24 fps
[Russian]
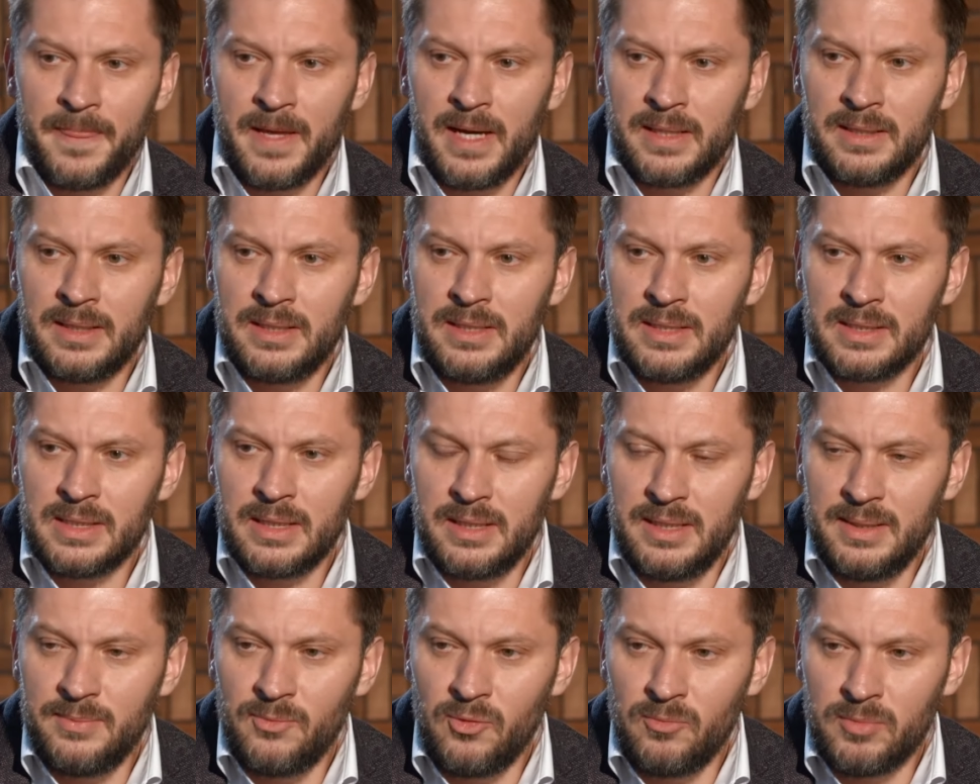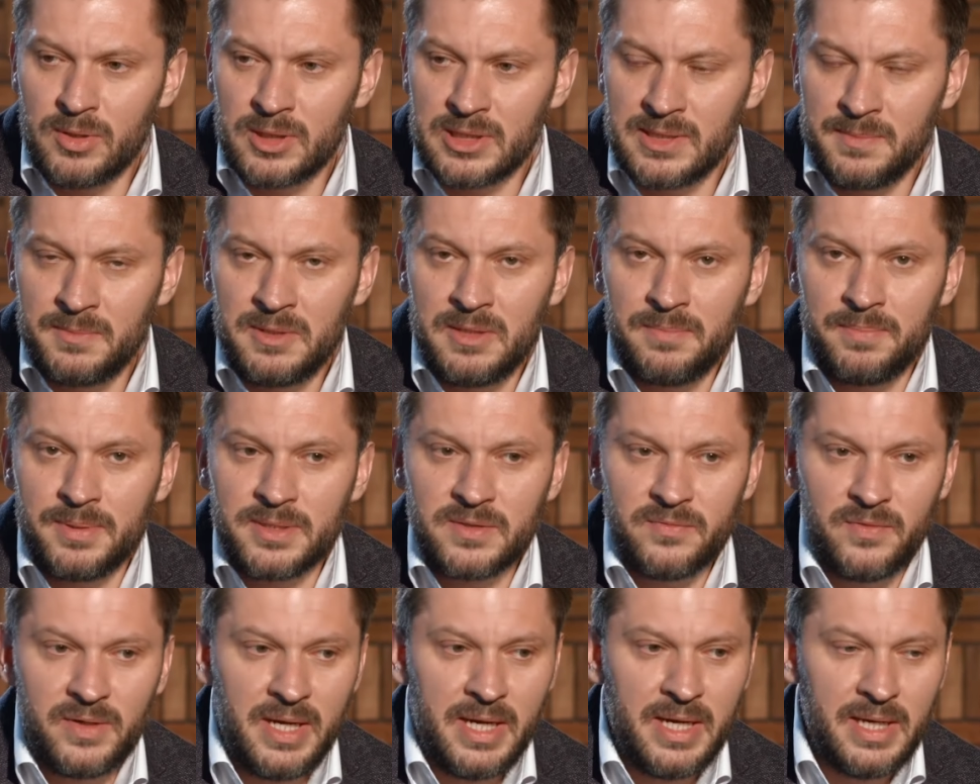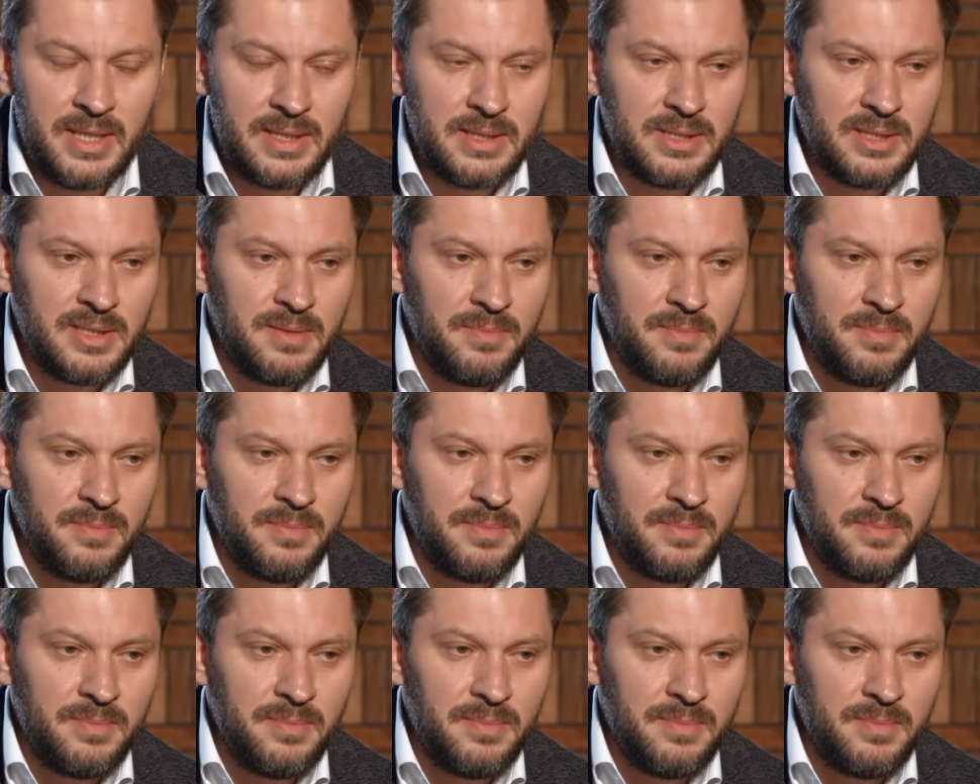она никаким образом не позволяет